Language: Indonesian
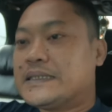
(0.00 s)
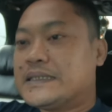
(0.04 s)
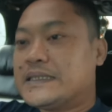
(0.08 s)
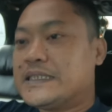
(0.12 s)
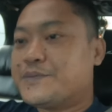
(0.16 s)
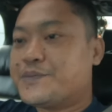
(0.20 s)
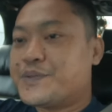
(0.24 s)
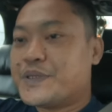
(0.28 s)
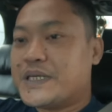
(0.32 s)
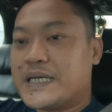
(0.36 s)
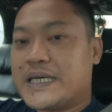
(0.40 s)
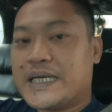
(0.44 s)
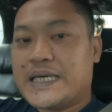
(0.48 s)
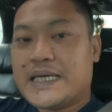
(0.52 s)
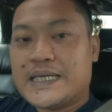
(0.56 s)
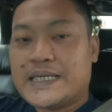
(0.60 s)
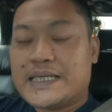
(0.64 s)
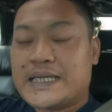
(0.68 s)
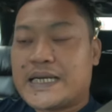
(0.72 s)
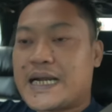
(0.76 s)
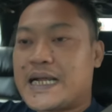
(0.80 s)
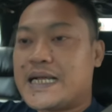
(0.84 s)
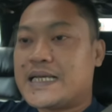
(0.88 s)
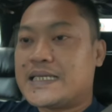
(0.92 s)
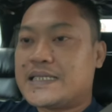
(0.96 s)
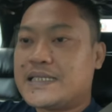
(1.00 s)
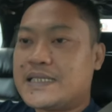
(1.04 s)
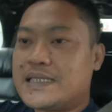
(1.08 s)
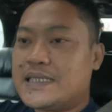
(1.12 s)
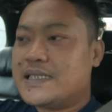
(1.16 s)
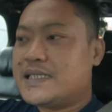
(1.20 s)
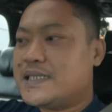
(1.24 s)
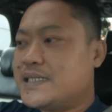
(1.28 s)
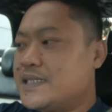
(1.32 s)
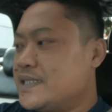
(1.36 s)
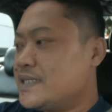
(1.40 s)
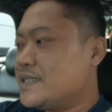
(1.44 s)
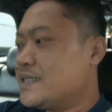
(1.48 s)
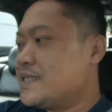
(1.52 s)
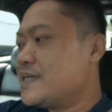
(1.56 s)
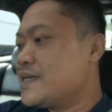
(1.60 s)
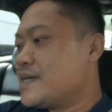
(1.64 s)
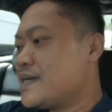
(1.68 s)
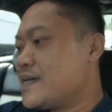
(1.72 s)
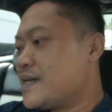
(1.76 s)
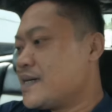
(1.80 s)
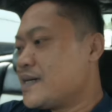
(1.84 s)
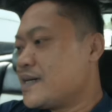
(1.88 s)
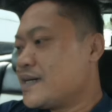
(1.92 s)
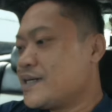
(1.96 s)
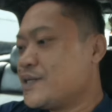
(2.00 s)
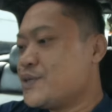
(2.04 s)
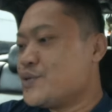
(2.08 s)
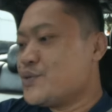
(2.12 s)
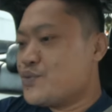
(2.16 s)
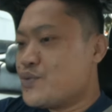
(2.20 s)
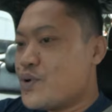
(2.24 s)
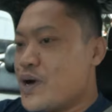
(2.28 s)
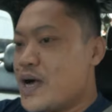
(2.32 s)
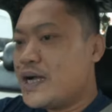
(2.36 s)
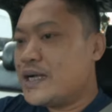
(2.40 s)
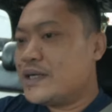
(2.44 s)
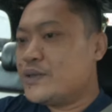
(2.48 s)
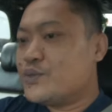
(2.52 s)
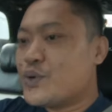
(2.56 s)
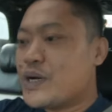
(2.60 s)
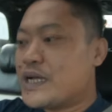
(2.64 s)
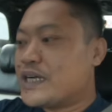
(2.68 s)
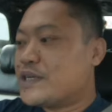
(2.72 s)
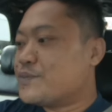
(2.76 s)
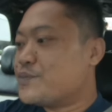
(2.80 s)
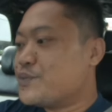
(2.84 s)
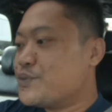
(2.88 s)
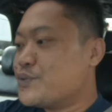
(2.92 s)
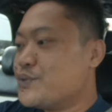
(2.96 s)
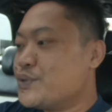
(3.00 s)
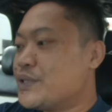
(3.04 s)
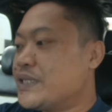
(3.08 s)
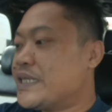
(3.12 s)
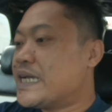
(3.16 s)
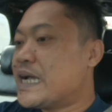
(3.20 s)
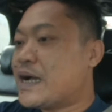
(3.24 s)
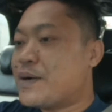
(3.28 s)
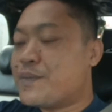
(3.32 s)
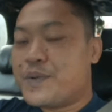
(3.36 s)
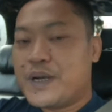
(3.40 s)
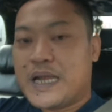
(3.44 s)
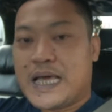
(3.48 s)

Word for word: tipe G generasi kedua 2013.